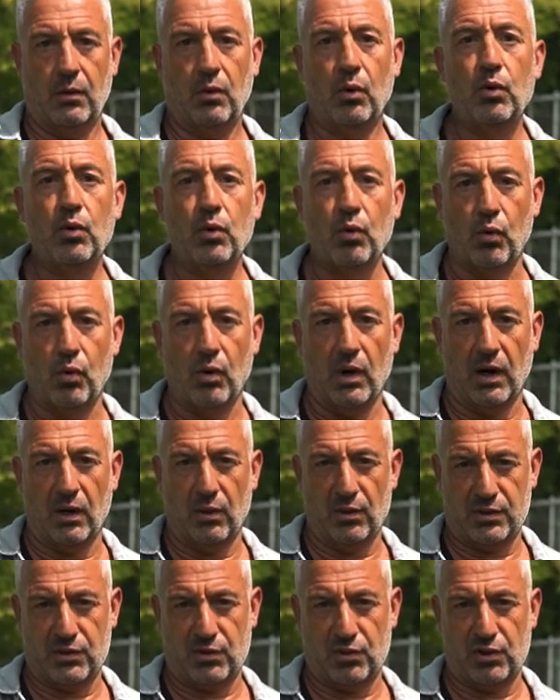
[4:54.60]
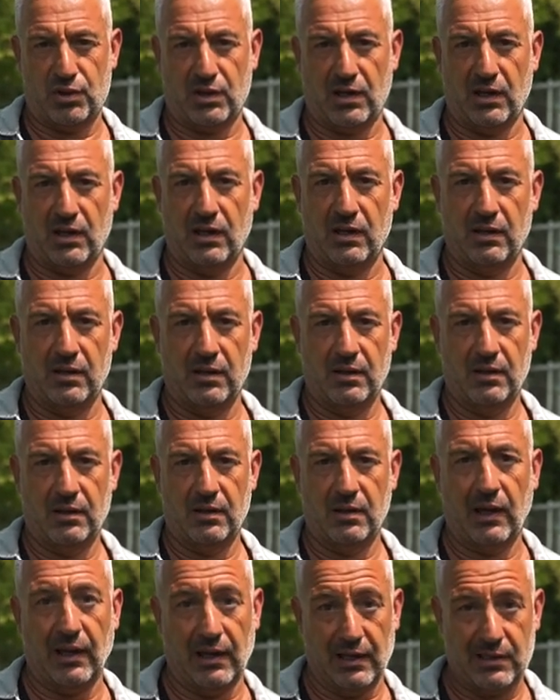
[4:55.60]
Unruhe auszustrahlen.
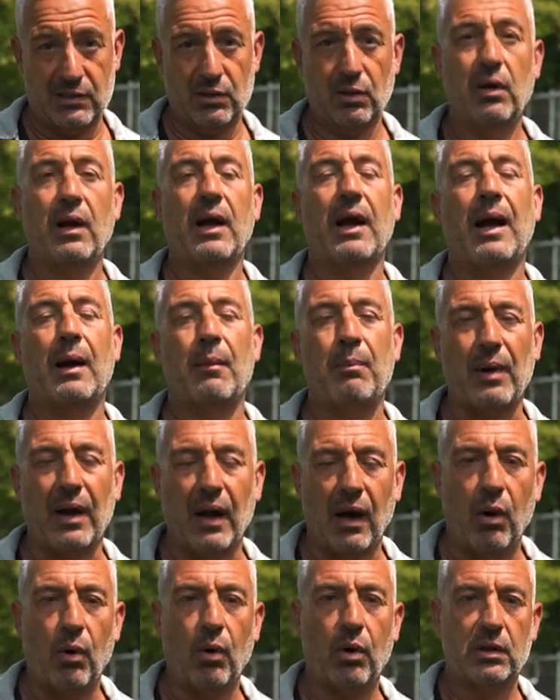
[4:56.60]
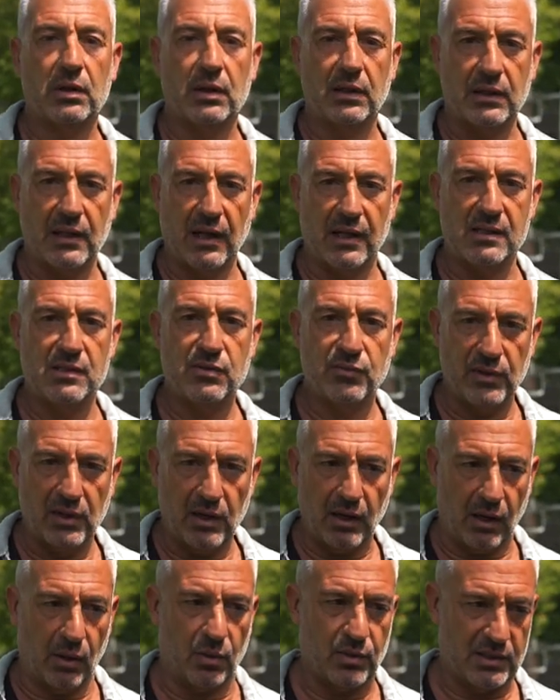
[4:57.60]
Also, er braucht ganz
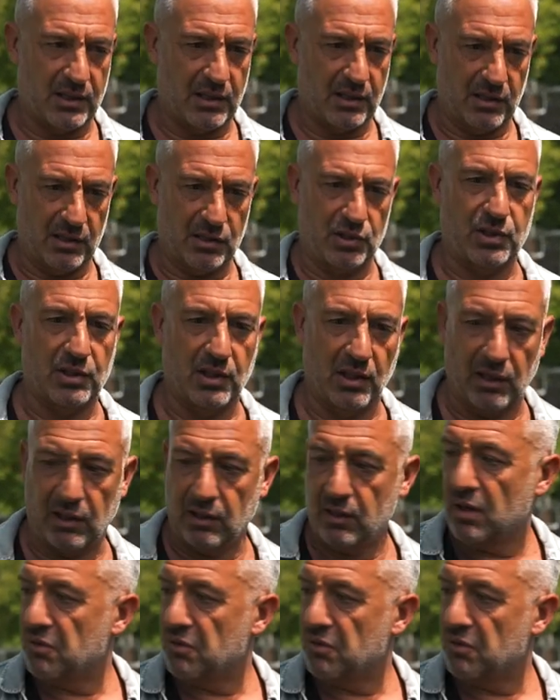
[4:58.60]
viel Ausgeglichenheit.